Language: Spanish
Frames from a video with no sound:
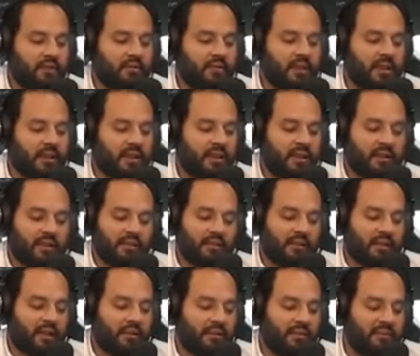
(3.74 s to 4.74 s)
que,
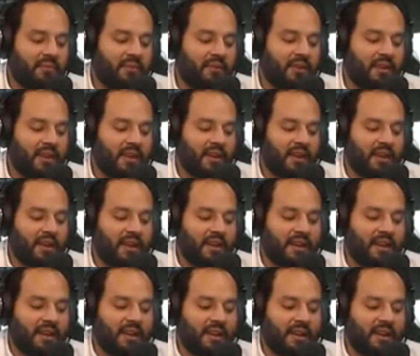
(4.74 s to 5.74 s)
que vamos
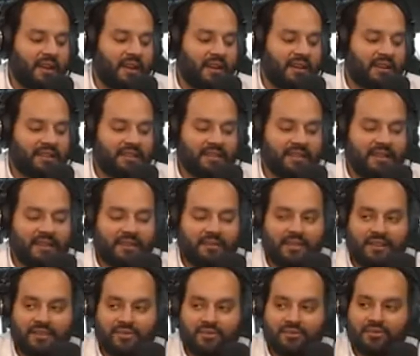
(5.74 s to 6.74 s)
a,
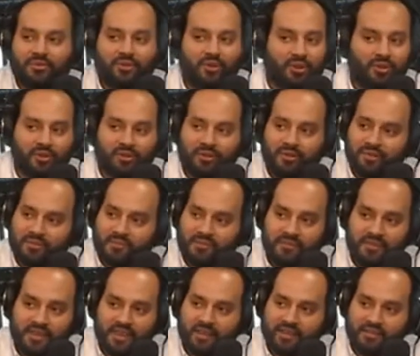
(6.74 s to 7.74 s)
incentivar son todos los
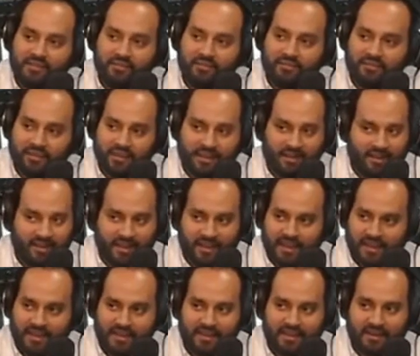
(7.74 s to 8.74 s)
proyectos de
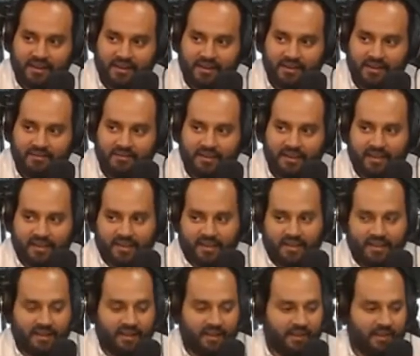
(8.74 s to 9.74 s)
energía alternativa que
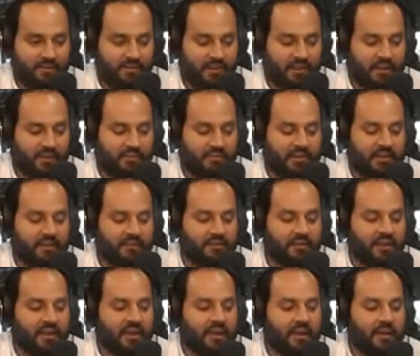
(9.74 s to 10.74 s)
estén en el departamento.
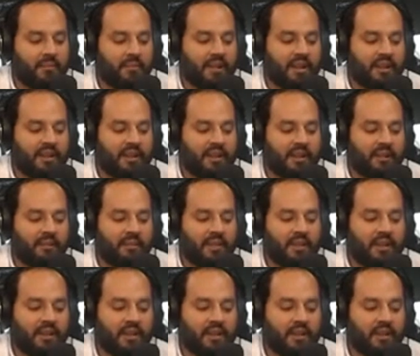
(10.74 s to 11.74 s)

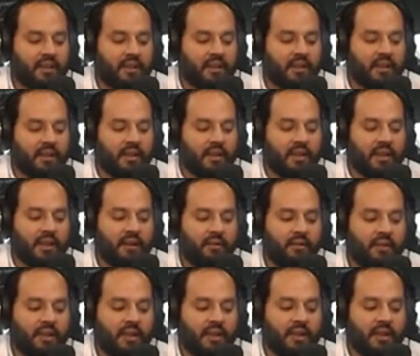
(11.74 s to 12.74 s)
Prácticamente ya
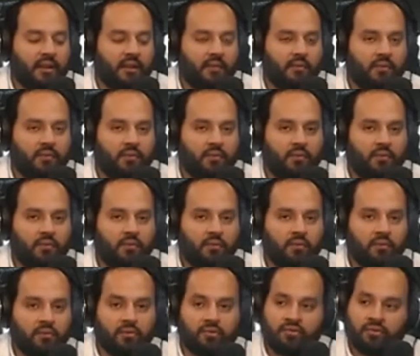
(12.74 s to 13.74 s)
ahora un
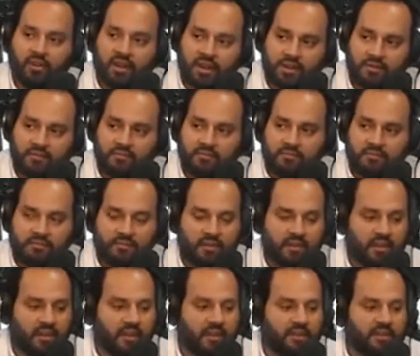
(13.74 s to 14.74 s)
usuario
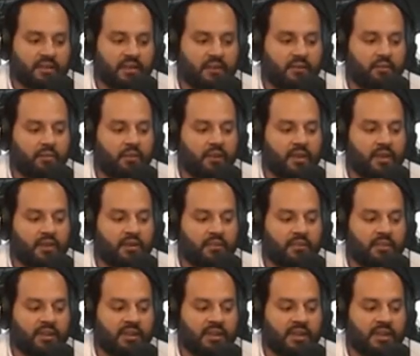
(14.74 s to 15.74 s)
se puede
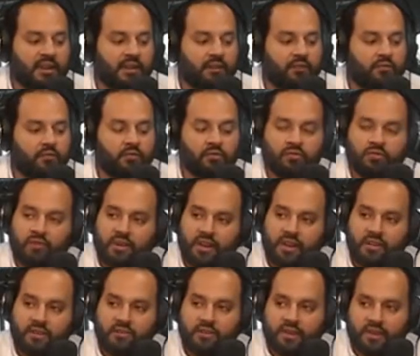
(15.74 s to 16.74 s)
convertir en un
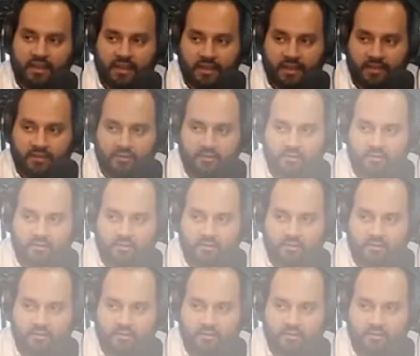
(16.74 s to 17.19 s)
usuario generador.